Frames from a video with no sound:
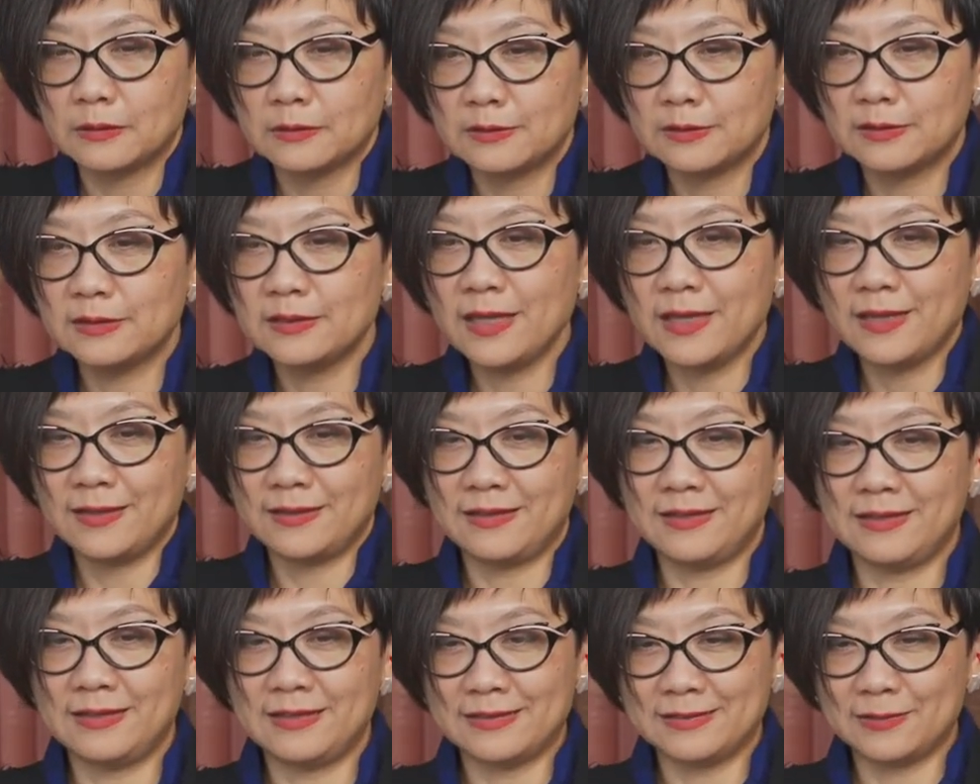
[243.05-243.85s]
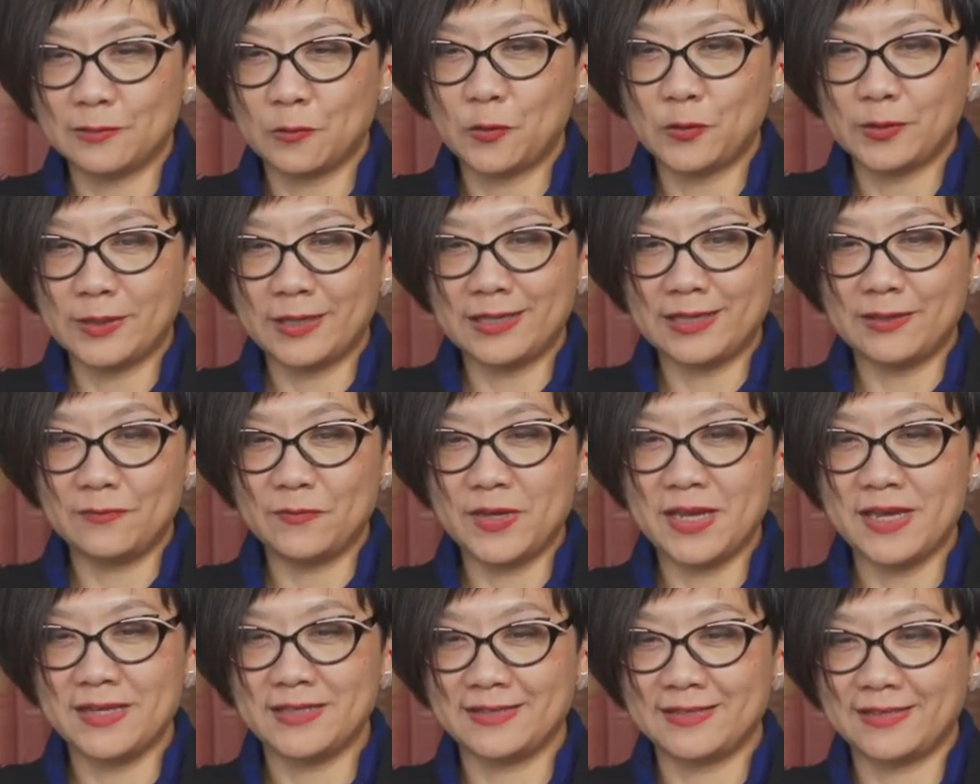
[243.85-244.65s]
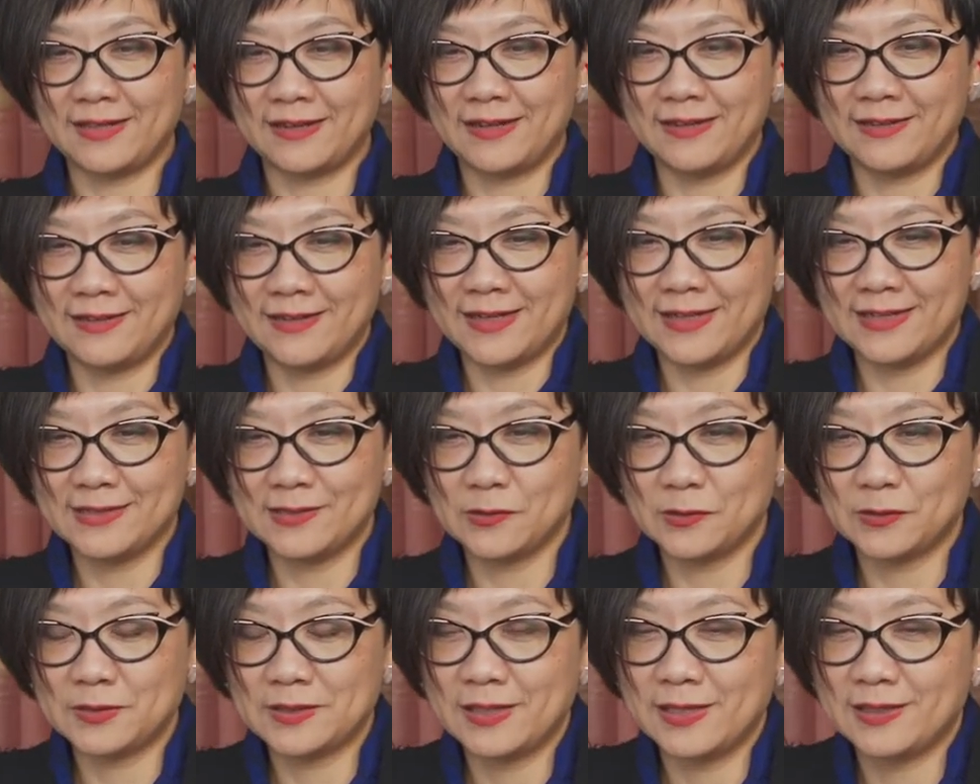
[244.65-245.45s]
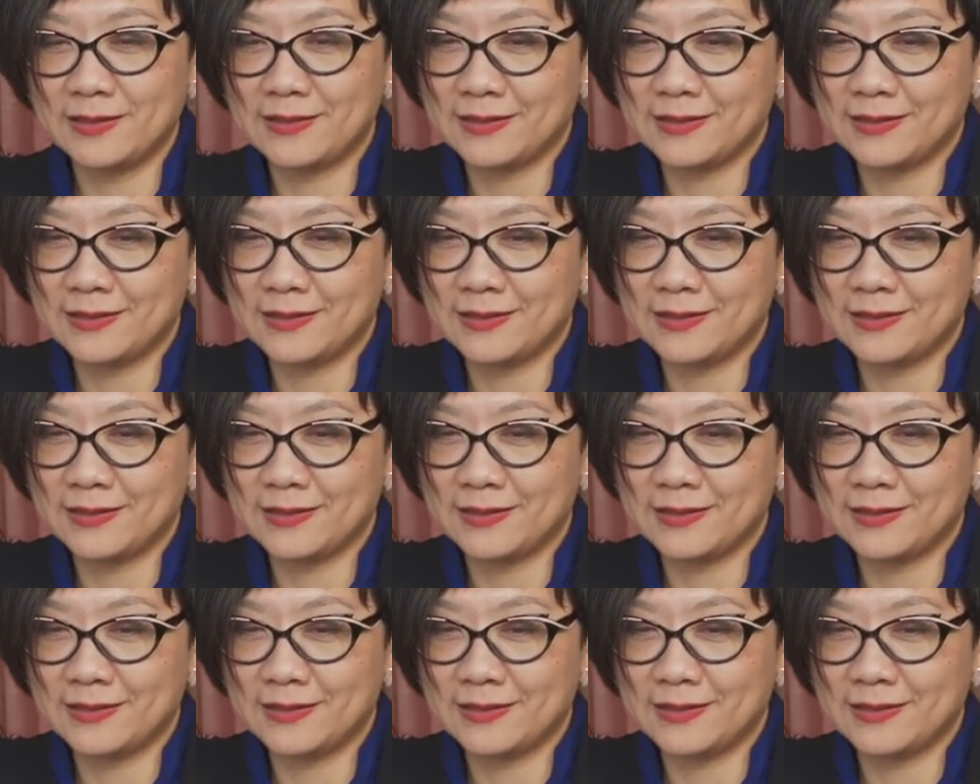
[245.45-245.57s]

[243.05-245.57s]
常にそこでイメージされない女性